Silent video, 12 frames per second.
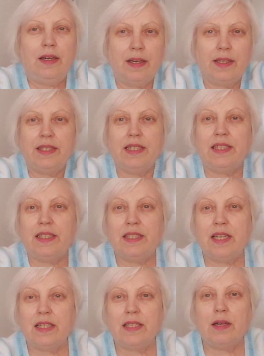Хотела
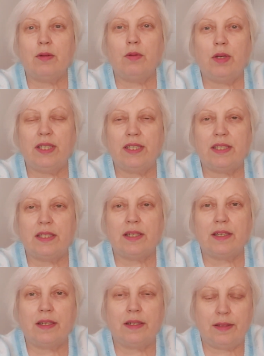снять на
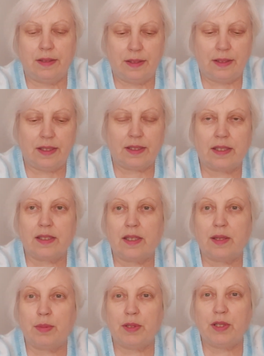улице, э,
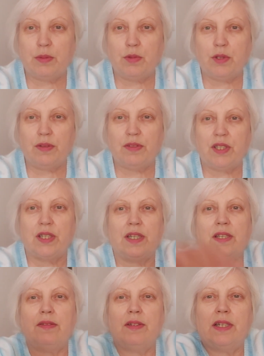рассказать, почему я вчера
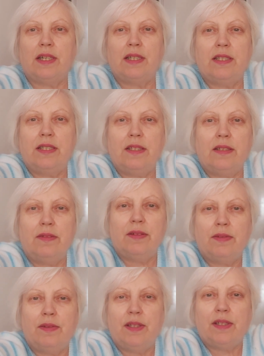не выходила в
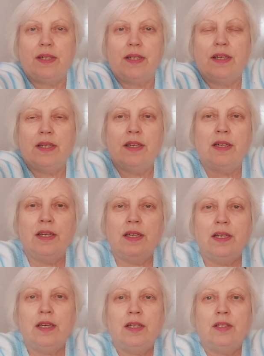эфир.
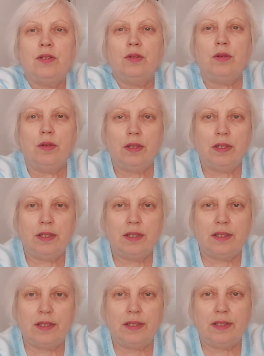Но
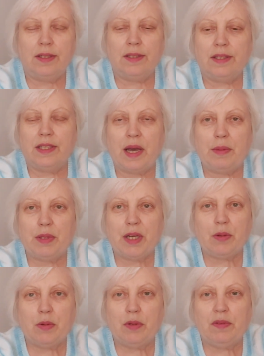э, там
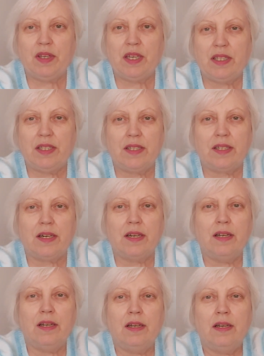такой ветер,
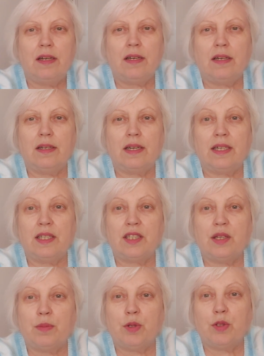э,
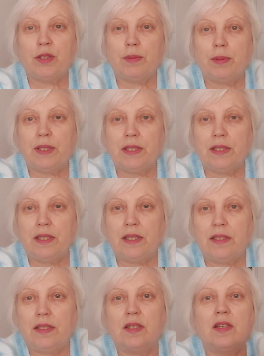конечно, просто
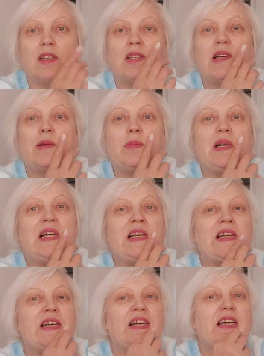посидеть э,
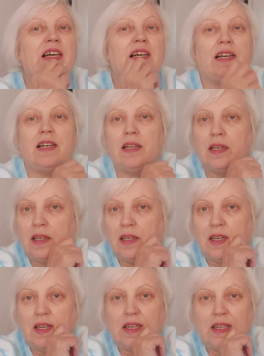нормально, а,
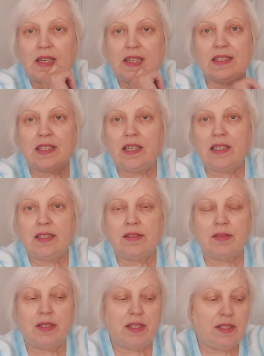а
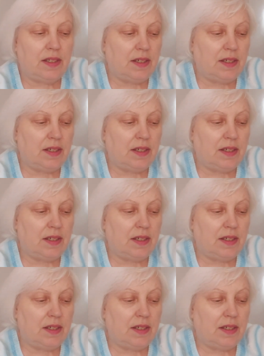рассказывать,